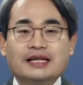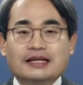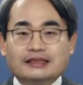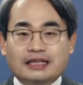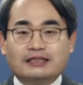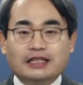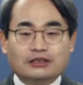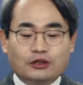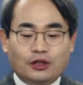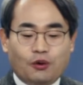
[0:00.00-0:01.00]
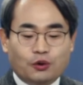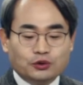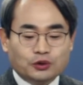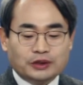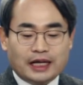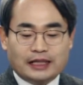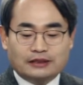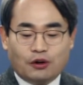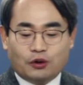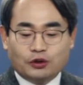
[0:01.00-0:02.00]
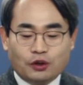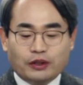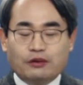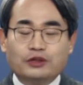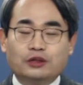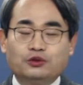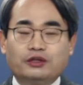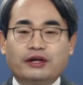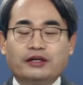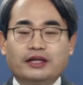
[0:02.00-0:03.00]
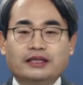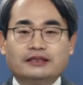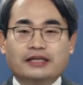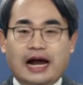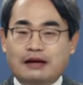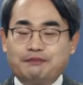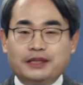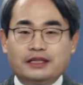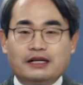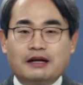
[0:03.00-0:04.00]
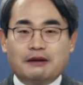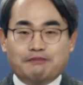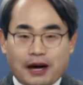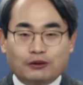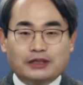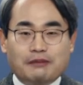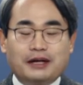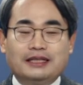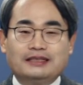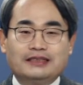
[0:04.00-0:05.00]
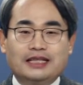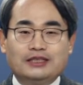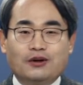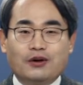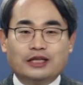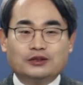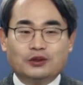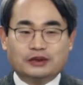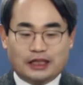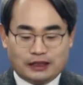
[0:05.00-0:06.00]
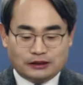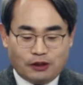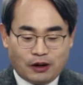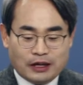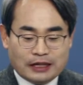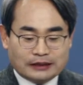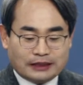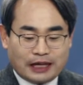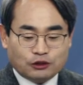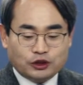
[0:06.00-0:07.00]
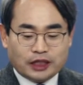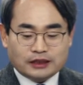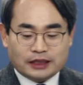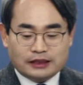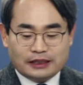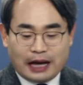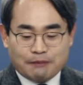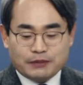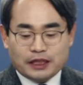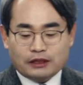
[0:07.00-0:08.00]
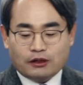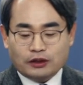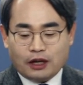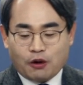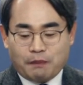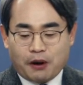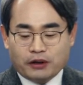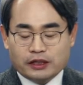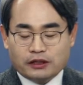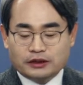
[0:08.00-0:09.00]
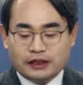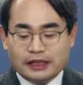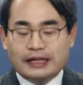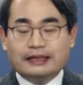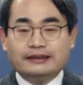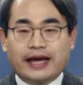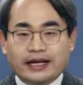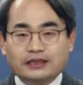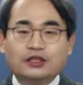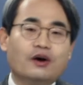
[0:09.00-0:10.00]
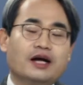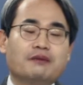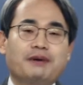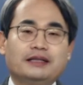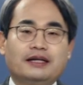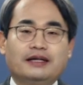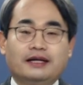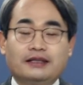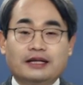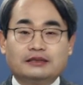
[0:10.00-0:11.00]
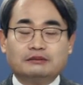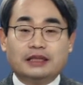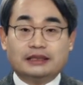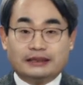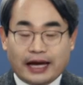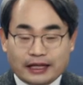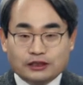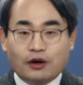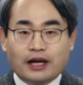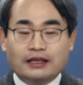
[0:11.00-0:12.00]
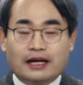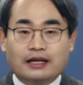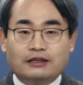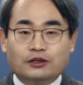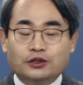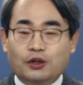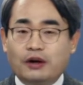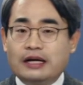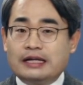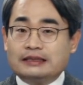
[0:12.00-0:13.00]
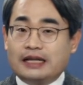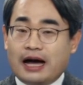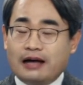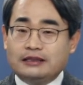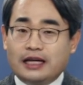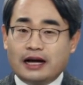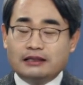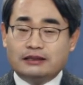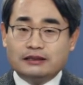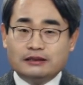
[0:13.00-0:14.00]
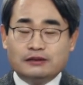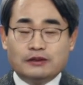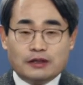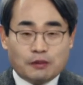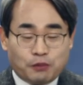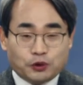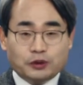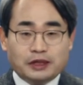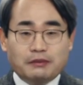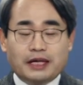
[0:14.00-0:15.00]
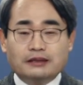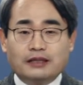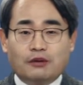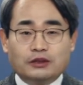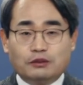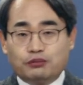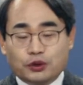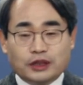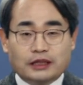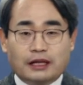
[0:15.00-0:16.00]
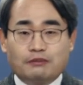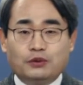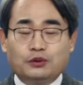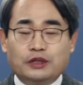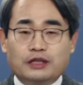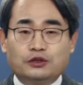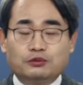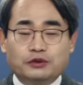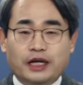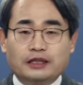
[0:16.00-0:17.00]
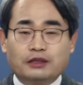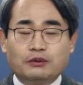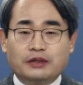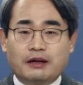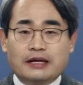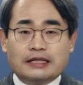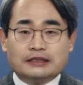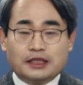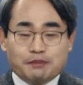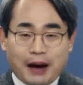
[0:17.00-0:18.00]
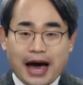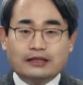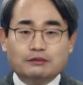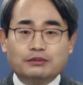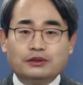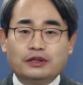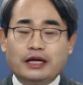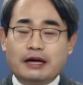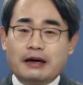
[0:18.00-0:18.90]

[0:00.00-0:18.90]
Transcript: 자, 그래서 이런 혼조세 안에서 어떻게 우리가 투자 환경에 따라서 갈피를 바로 잡아야 되느냐 이거겠죠. 자, 그래서 자, 다주택자들 남길 것하고 버릴 것을 냉정하게 판단을 해야 되겠습니다. 자, 냉정하다라는 거는요. 자, 제가 그 보통 세미나 끝나고 나서 무료 상담도 제가 충분히 해드리고 있는데 지금 많은 분들이